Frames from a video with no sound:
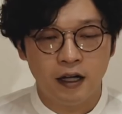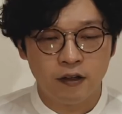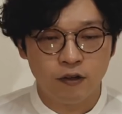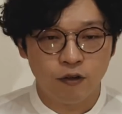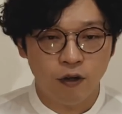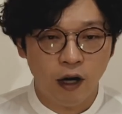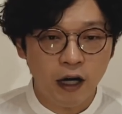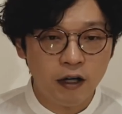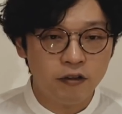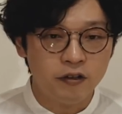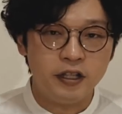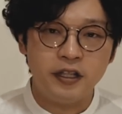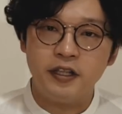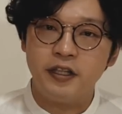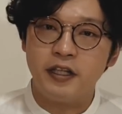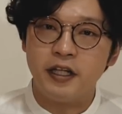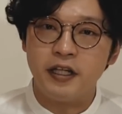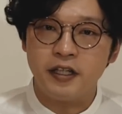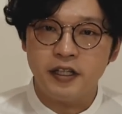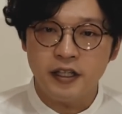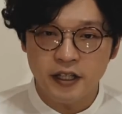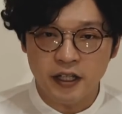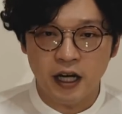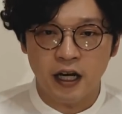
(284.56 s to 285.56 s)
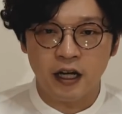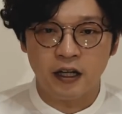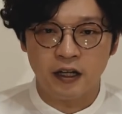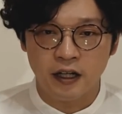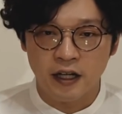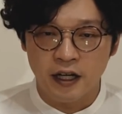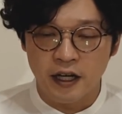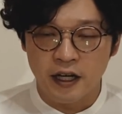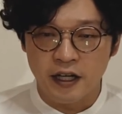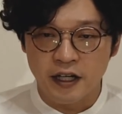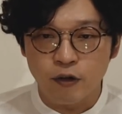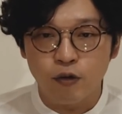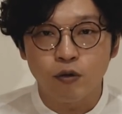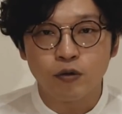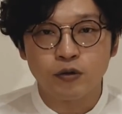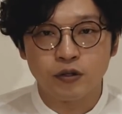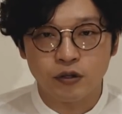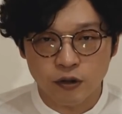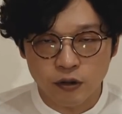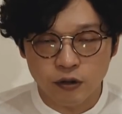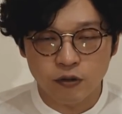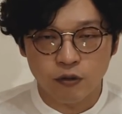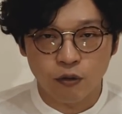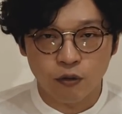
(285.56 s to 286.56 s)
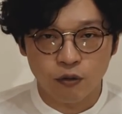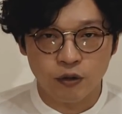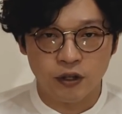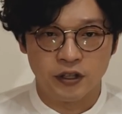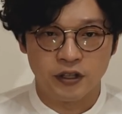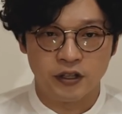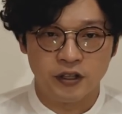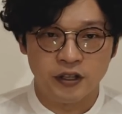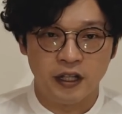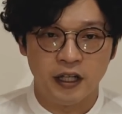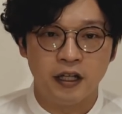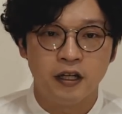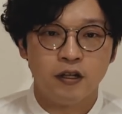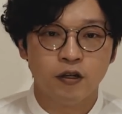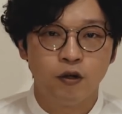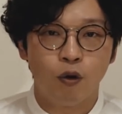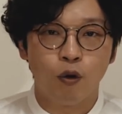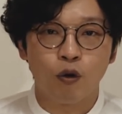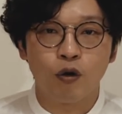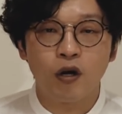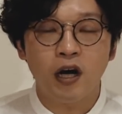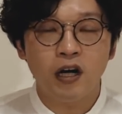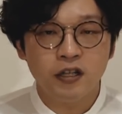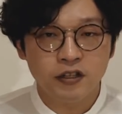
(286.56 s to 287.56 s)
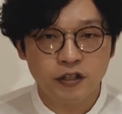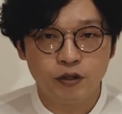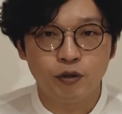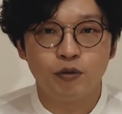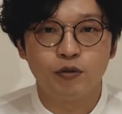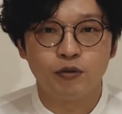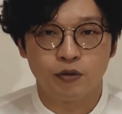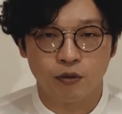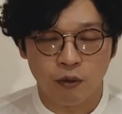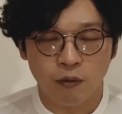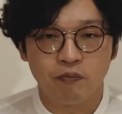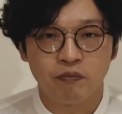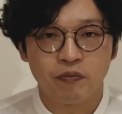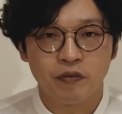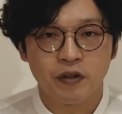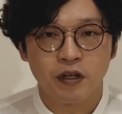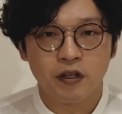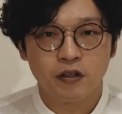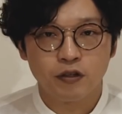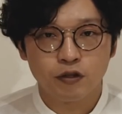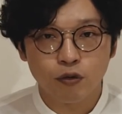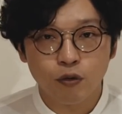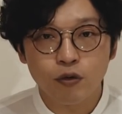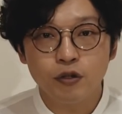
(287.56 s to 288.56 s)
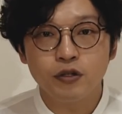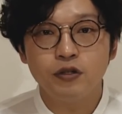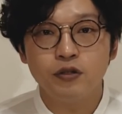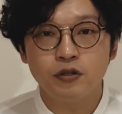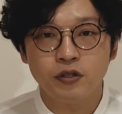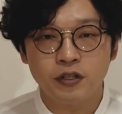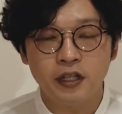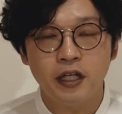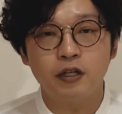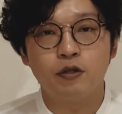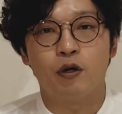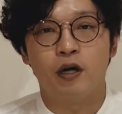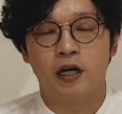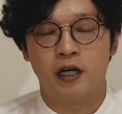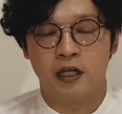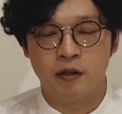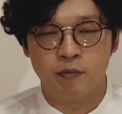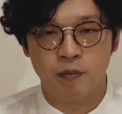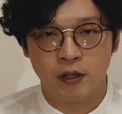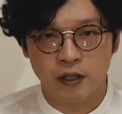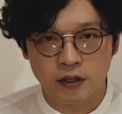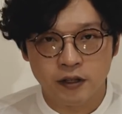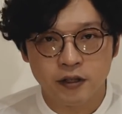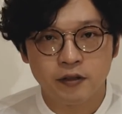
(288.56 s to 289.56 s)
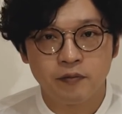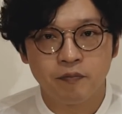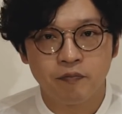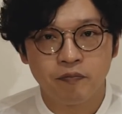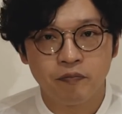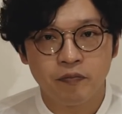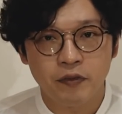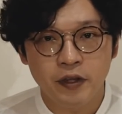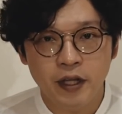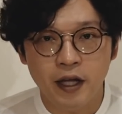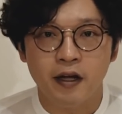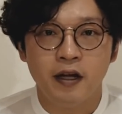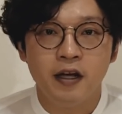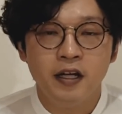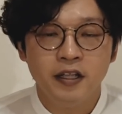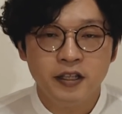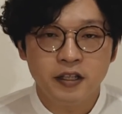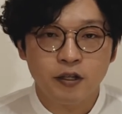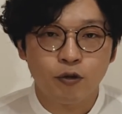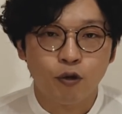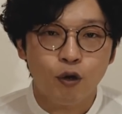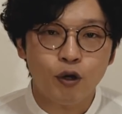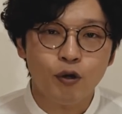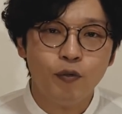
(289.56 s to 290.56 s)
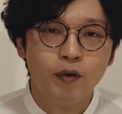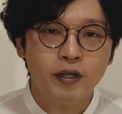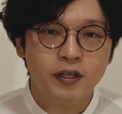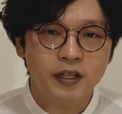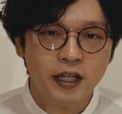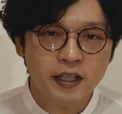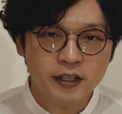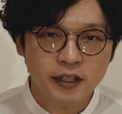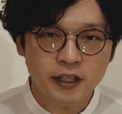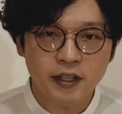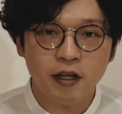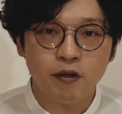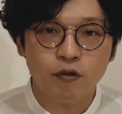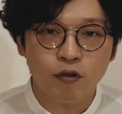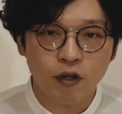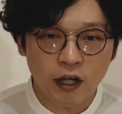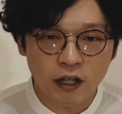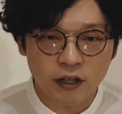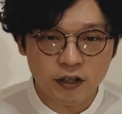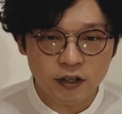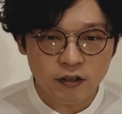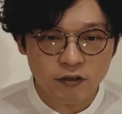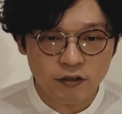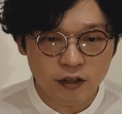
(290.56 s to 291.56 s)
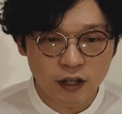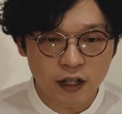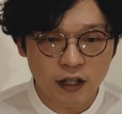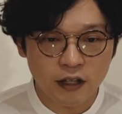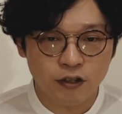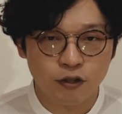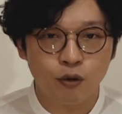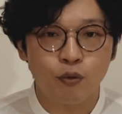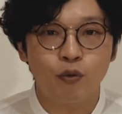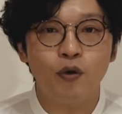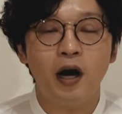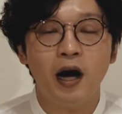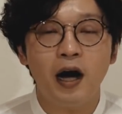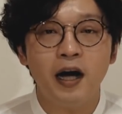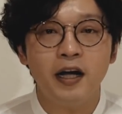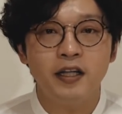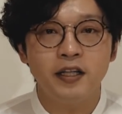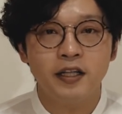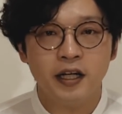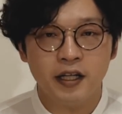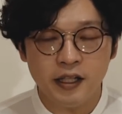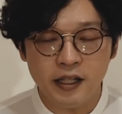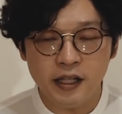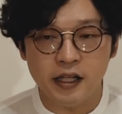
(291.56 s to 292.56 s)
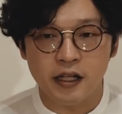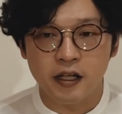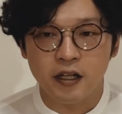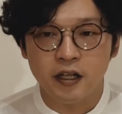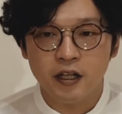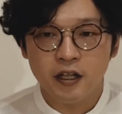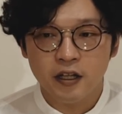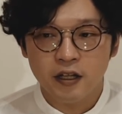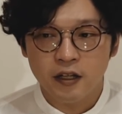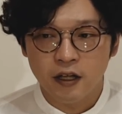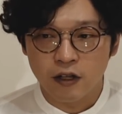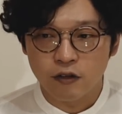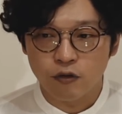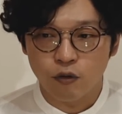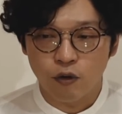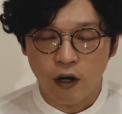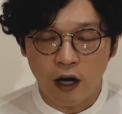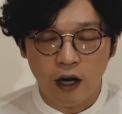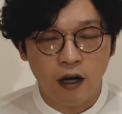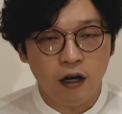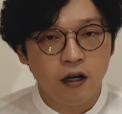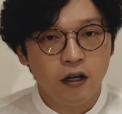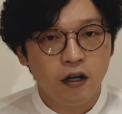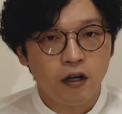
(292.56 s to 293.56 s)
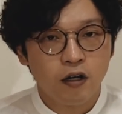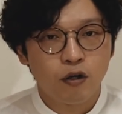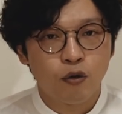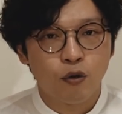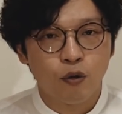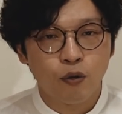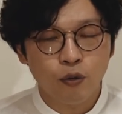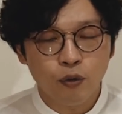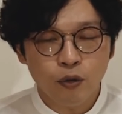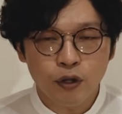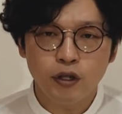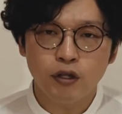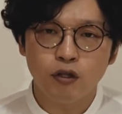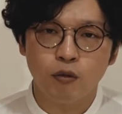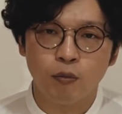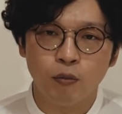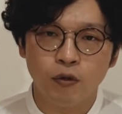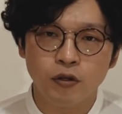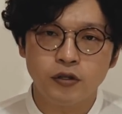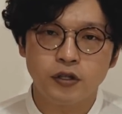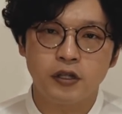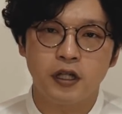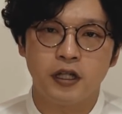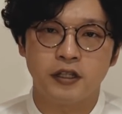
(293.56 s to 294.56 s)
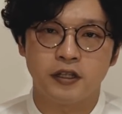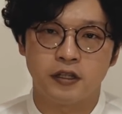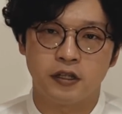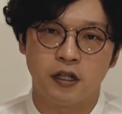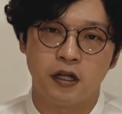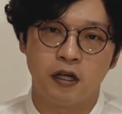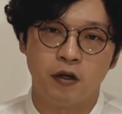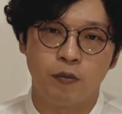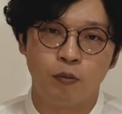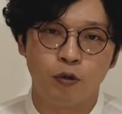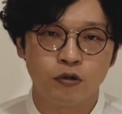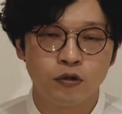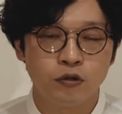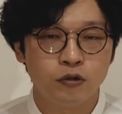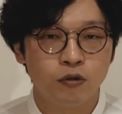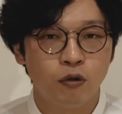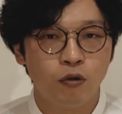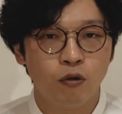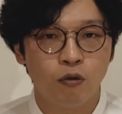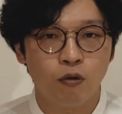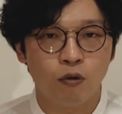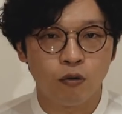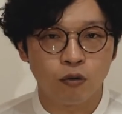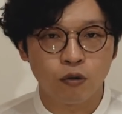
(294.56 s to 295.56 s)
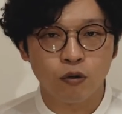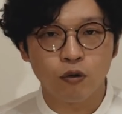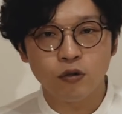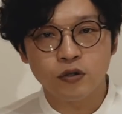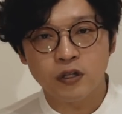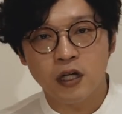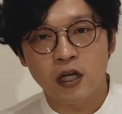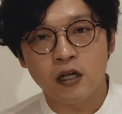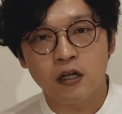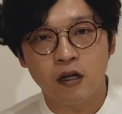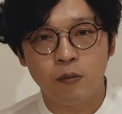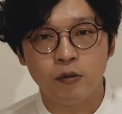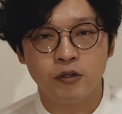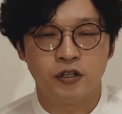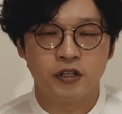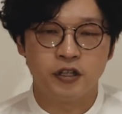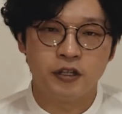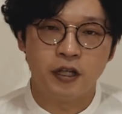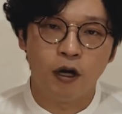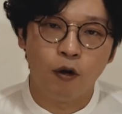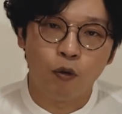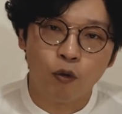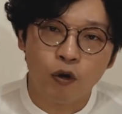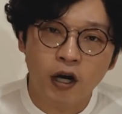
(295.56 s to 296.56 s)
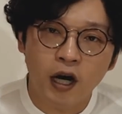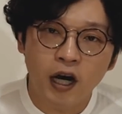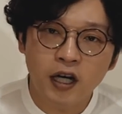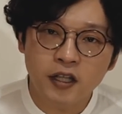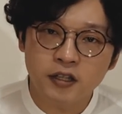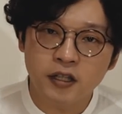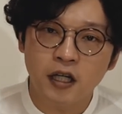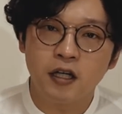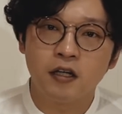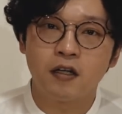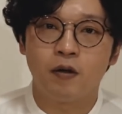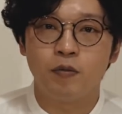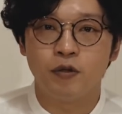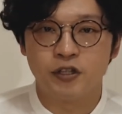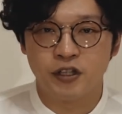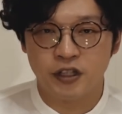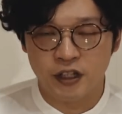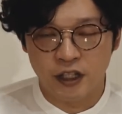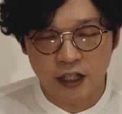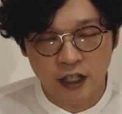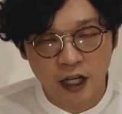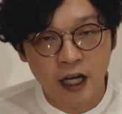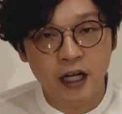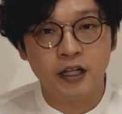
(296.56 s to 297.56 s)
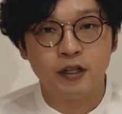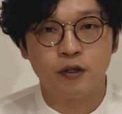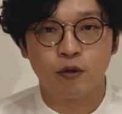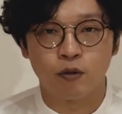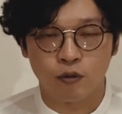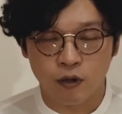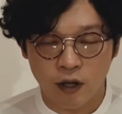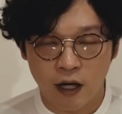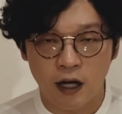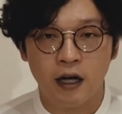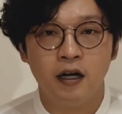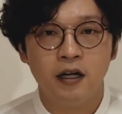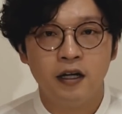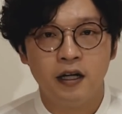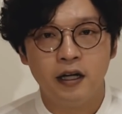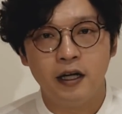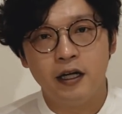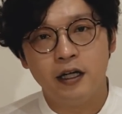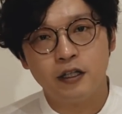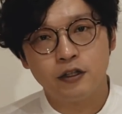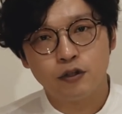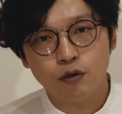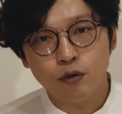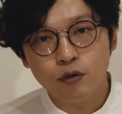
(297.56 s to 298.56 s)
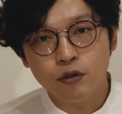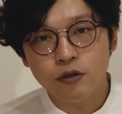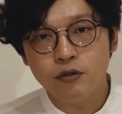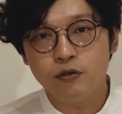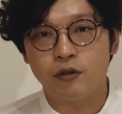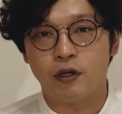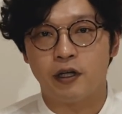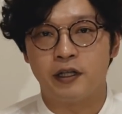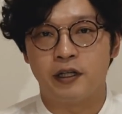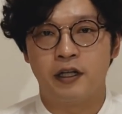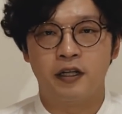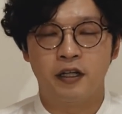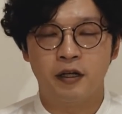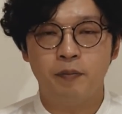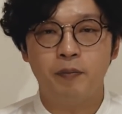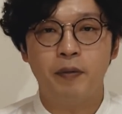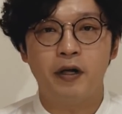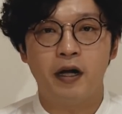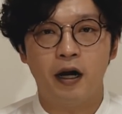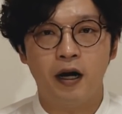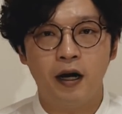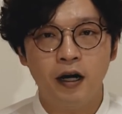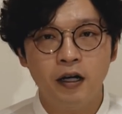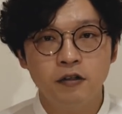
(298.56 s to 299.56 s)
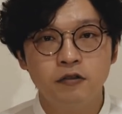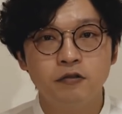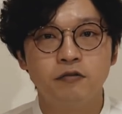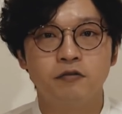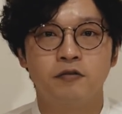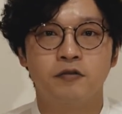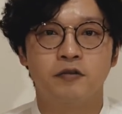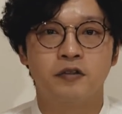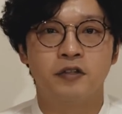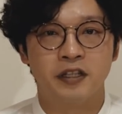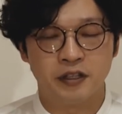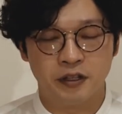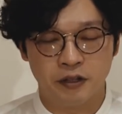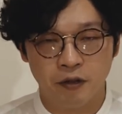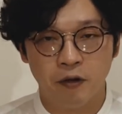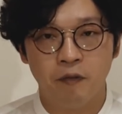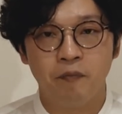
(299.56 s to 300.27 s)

あの、ある一定期間、えー、遺骨をですね、保管しておくと。そういう制度あります。で、じゃあこれはなぜなのかって言ったら、その間に、あの、あ、この人もしかしたら僕のお父さんかもしれない、お母さんかもしれないとか、えー、そういうのがね、やっぱりあるんです